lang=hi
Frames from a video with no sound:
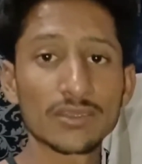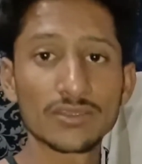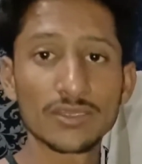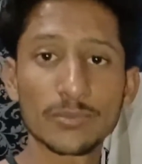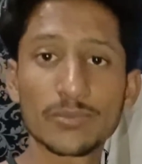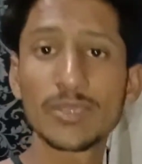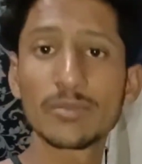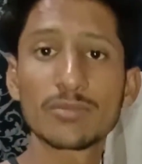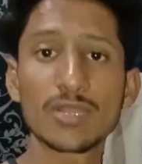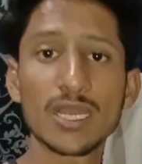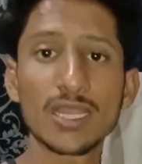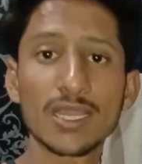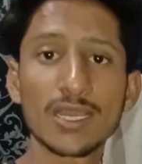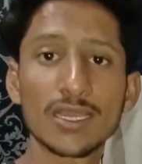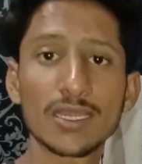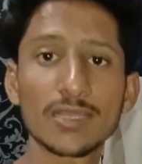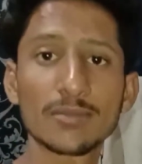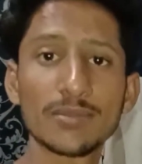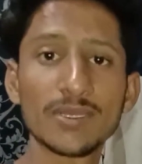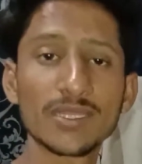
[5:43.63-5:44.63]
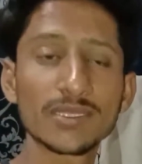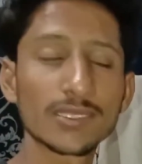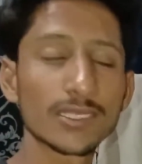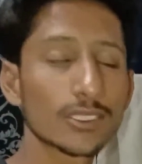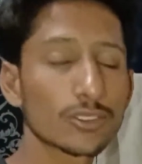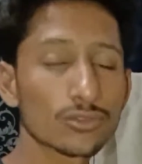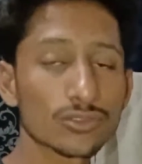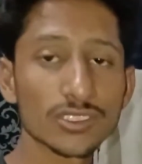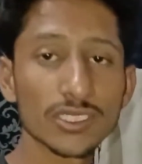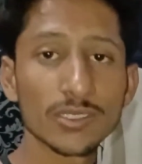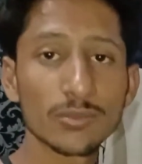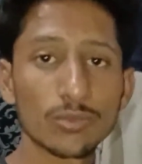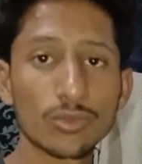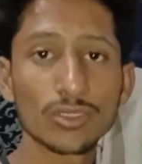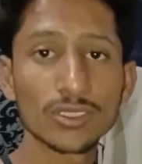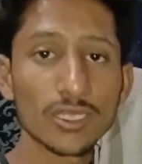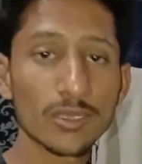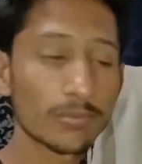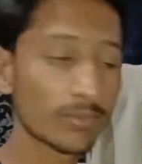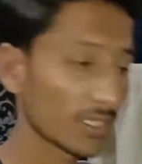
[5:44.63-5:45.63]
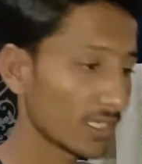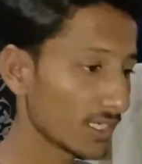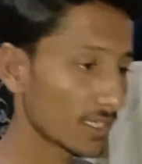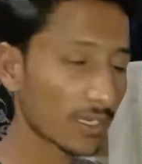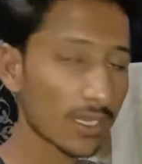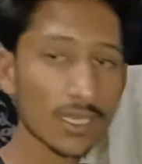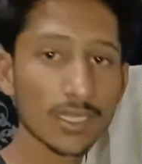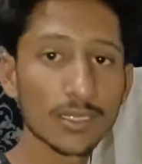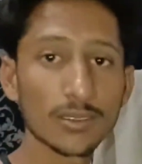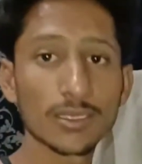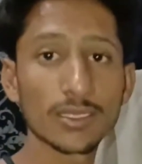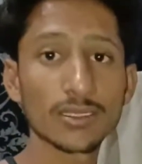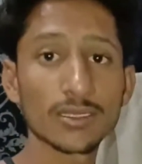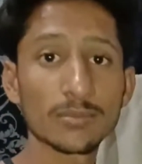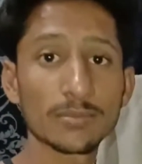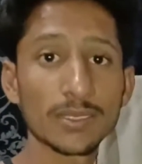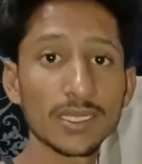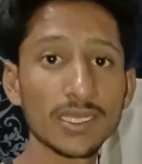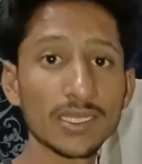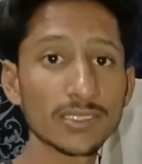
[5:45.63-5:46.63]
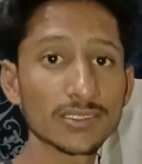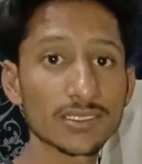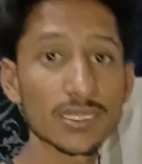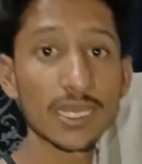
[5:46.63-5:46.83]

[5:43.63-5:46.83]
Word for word: जब भी हम खाना खाने बैठते हैं तो जैन बोलता है पहले खाने के से पहले